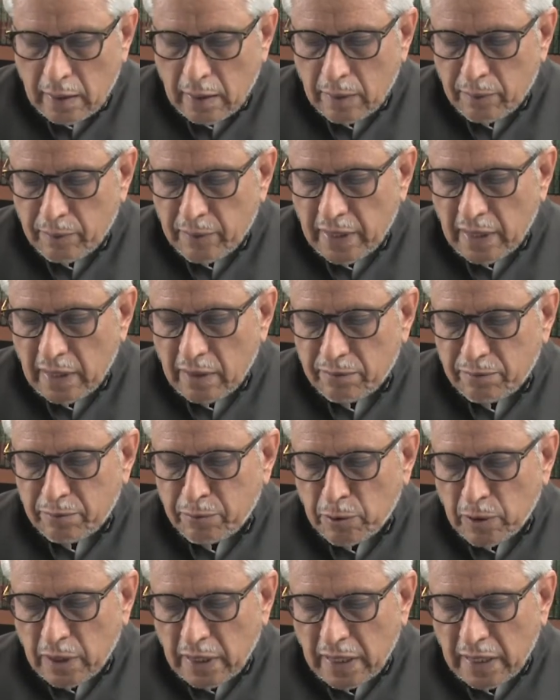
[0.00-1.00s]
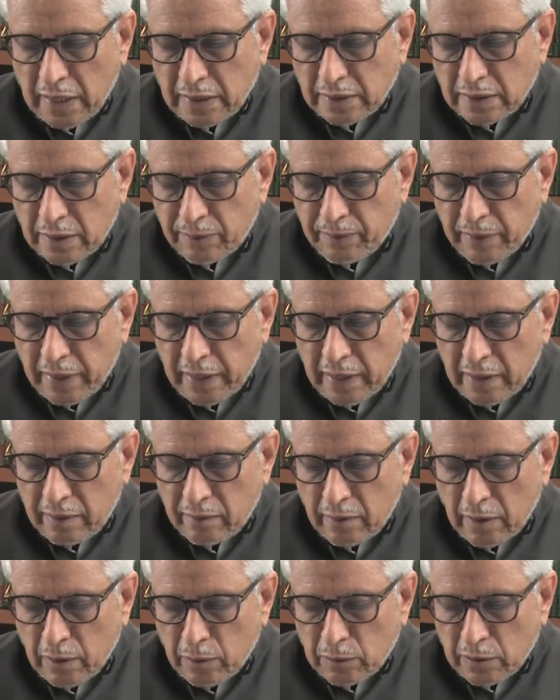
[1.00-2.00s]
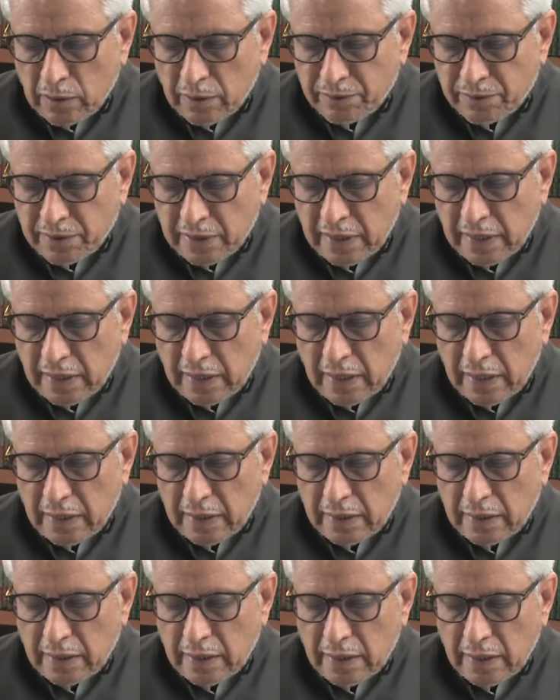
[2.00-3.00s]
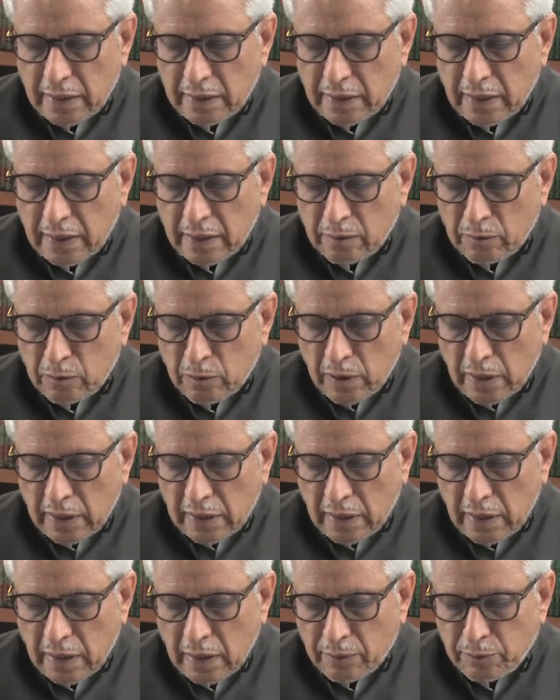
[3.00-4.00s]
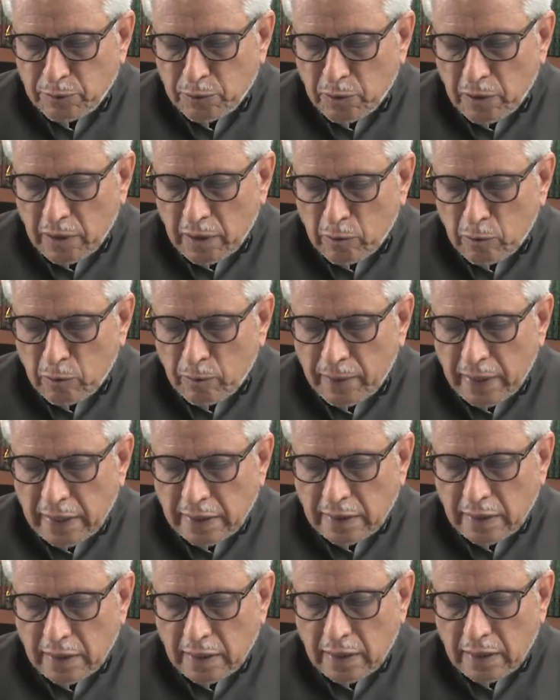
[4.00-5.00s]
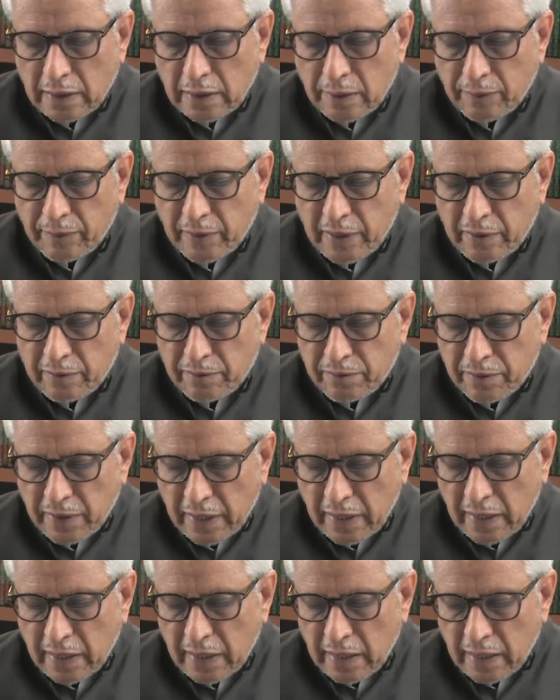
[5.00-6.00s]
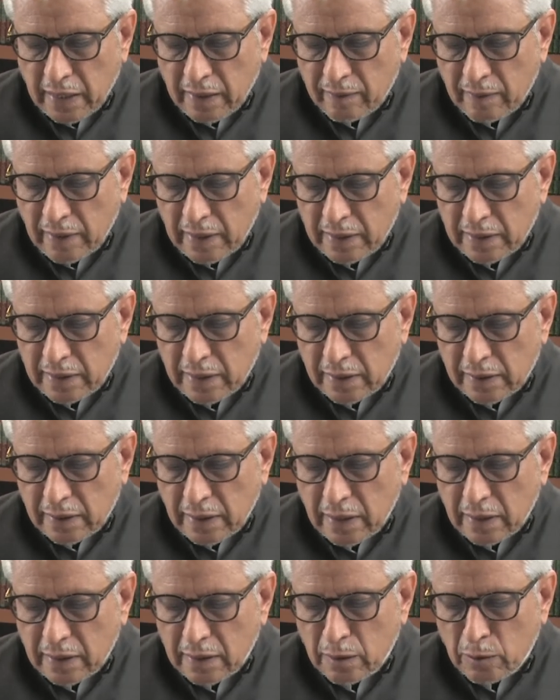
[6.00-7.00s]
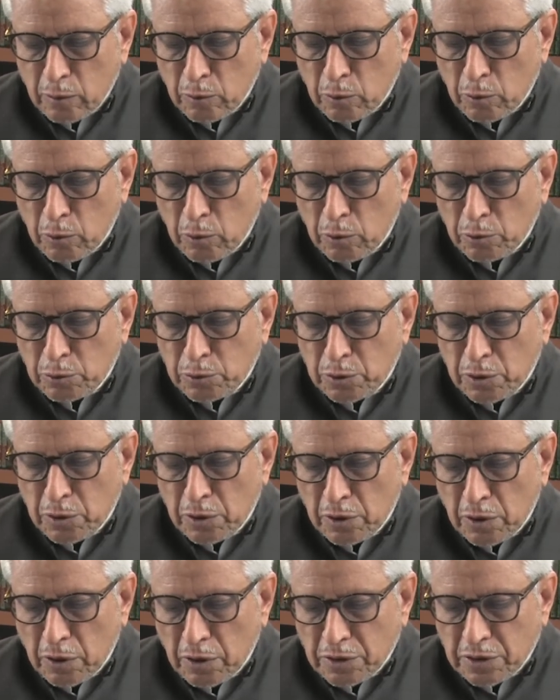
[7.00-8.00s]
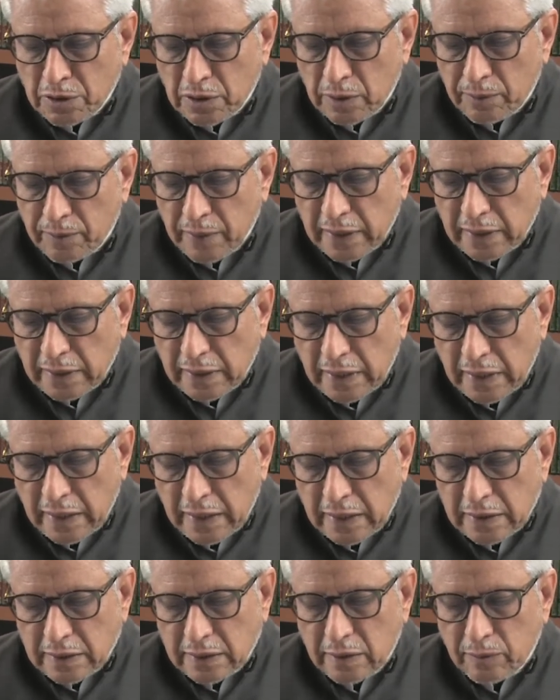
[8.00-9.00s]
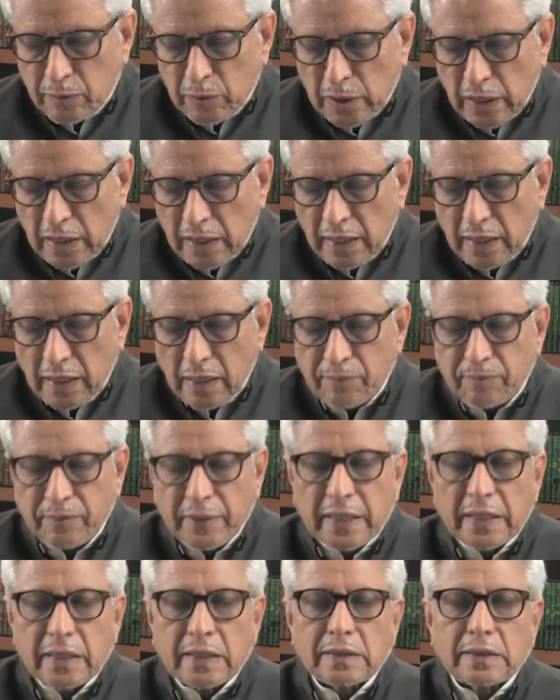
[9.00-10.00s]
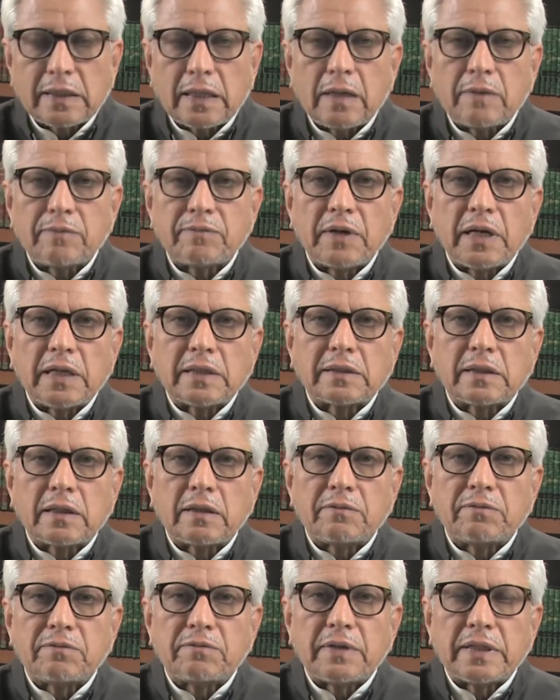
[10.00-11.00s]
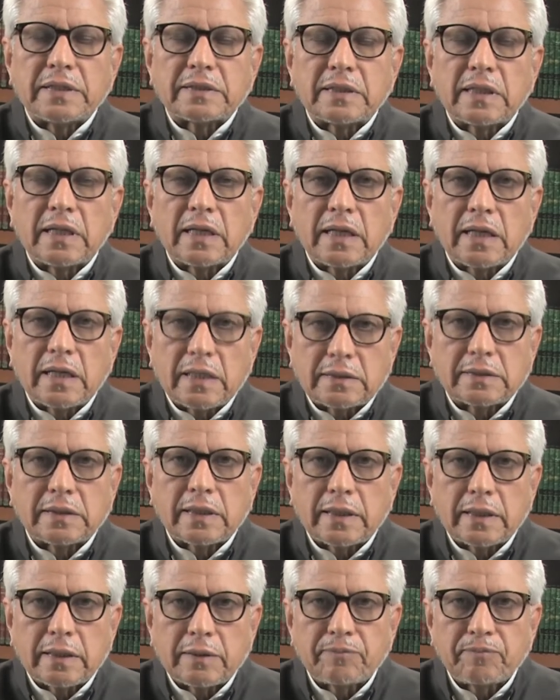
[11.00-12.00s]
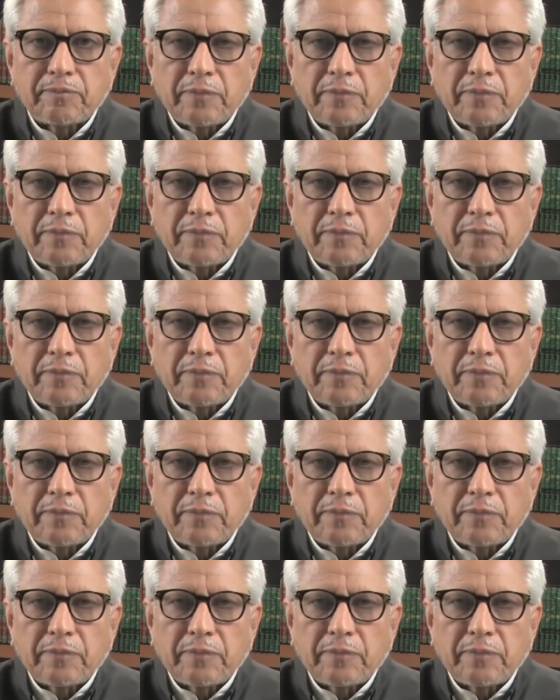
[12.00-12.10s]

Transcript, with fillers: इनमें अलफुरकान से पहले वाव तफसीर के लिए है यानी वो किताब जो हक व बातिल के दरमियान फ़र्क करने वाली है ताकि लोग उसकी रोशनी में दीन से मुतलक अपने इख्तलाफात का फ़ैसला कर सकें